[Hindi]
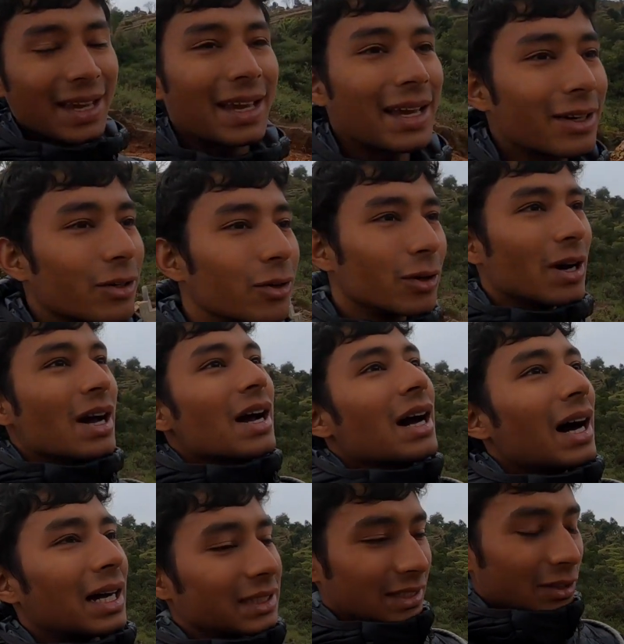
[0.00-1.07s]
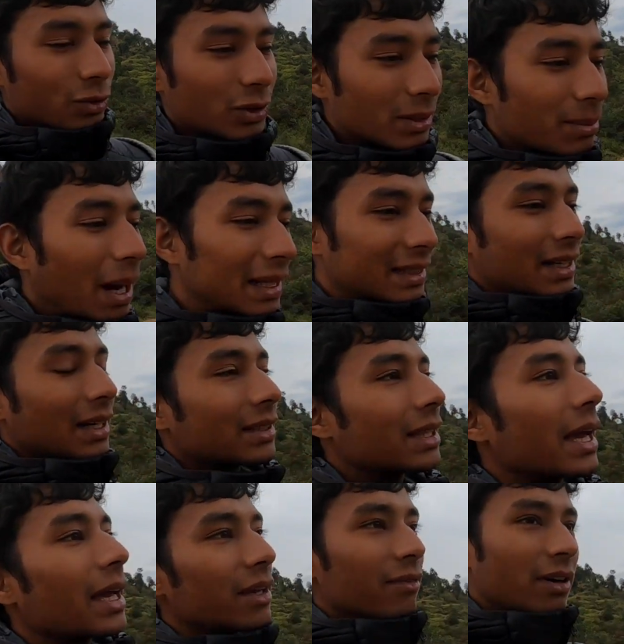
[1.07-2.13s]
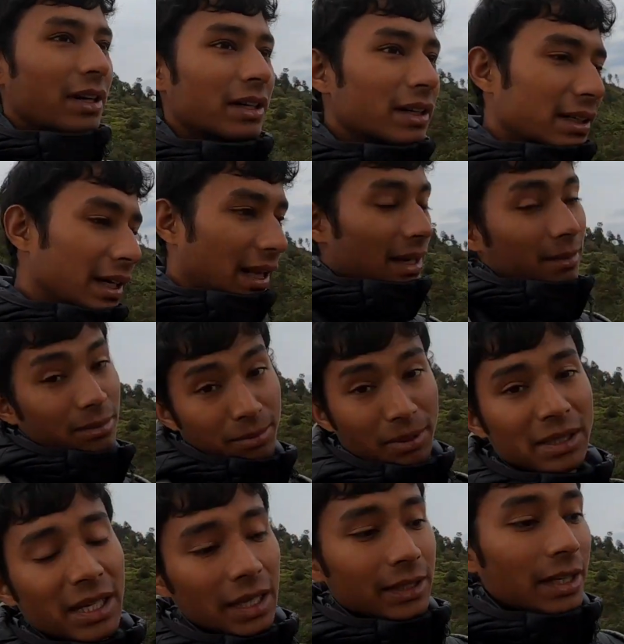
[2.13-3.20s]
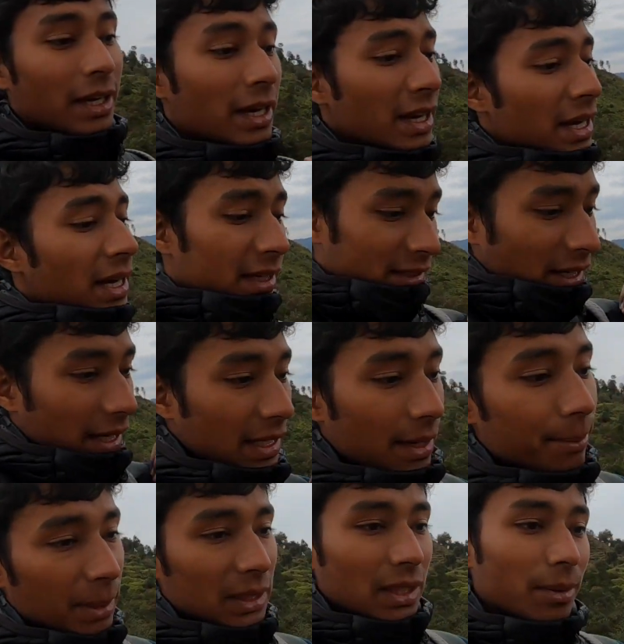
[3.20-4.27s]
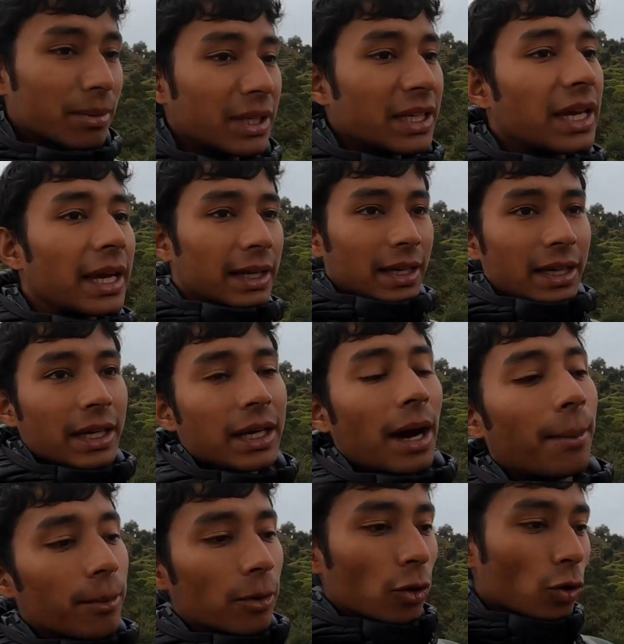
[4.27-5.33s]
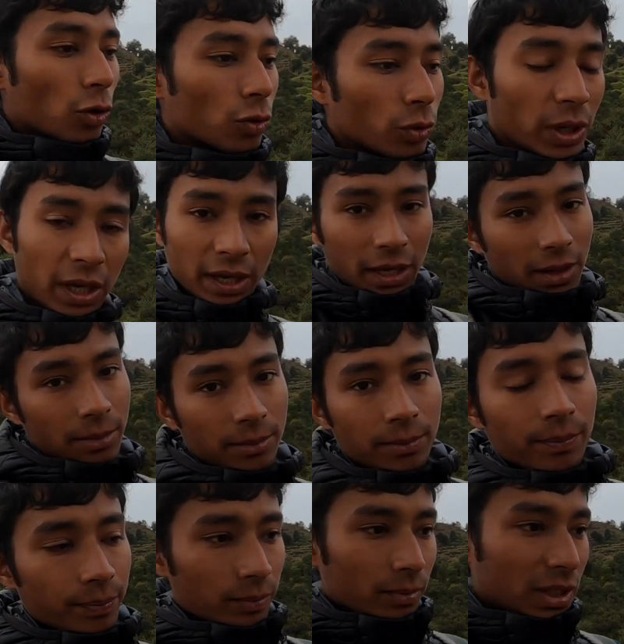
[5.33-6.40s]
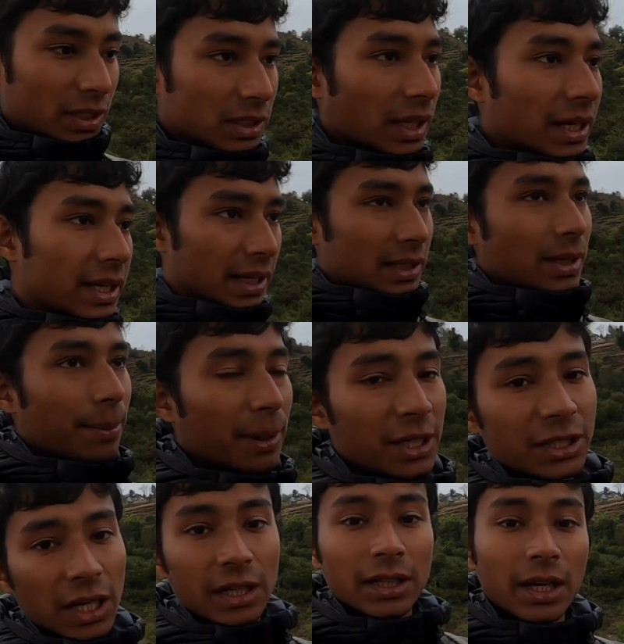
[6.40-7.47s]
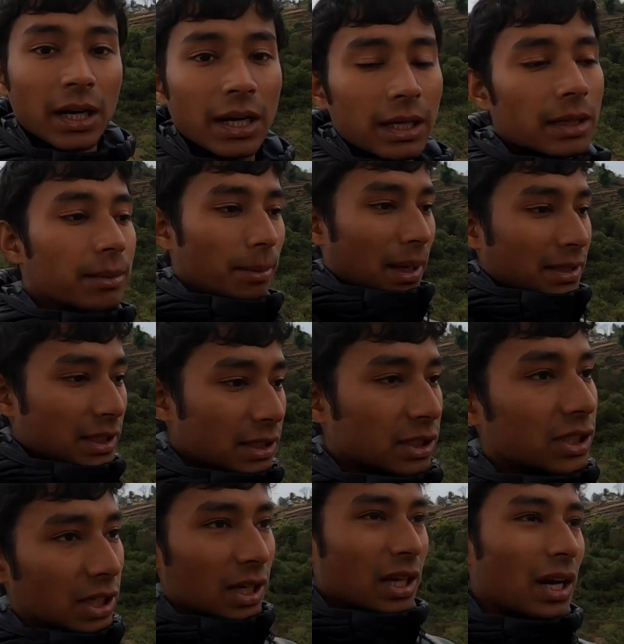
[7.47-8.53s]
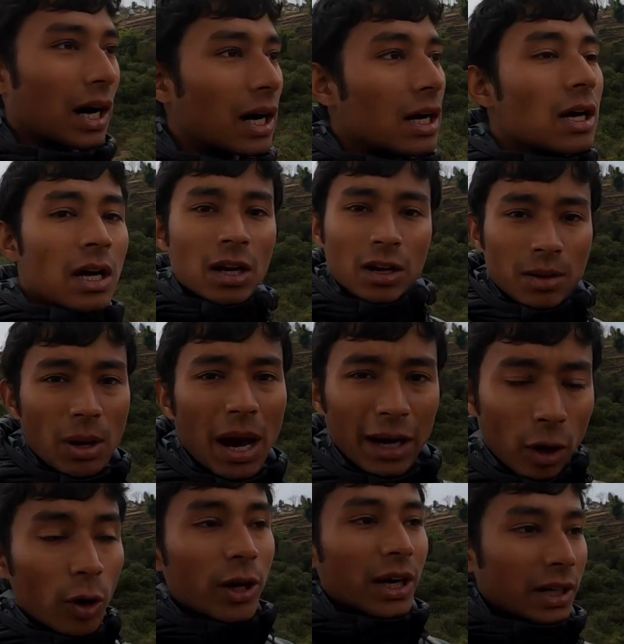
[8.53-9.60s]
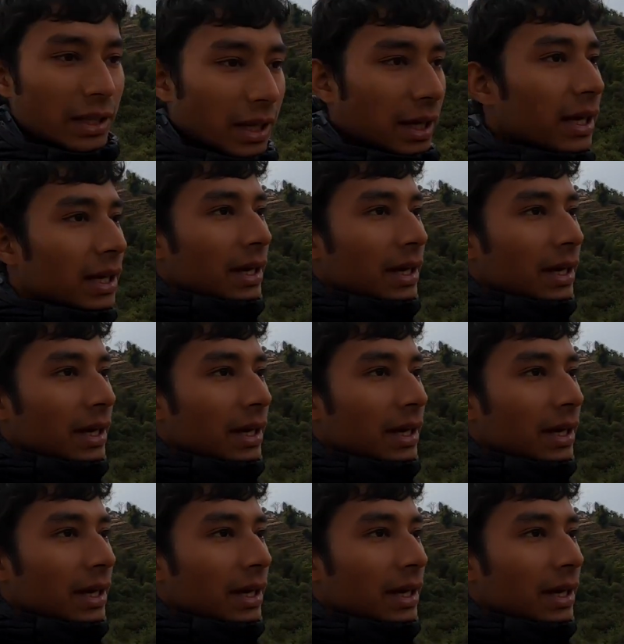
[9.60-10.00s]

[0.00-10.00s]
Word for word: हैं हंसी खुशी बात करते हैं इवन गले भी मिल जाते हैं इसका ये मतलब नहीं है कि हम लोग उन्हें इस तरीके से परेशान करें कि मैसेज से या अनॉय कर दें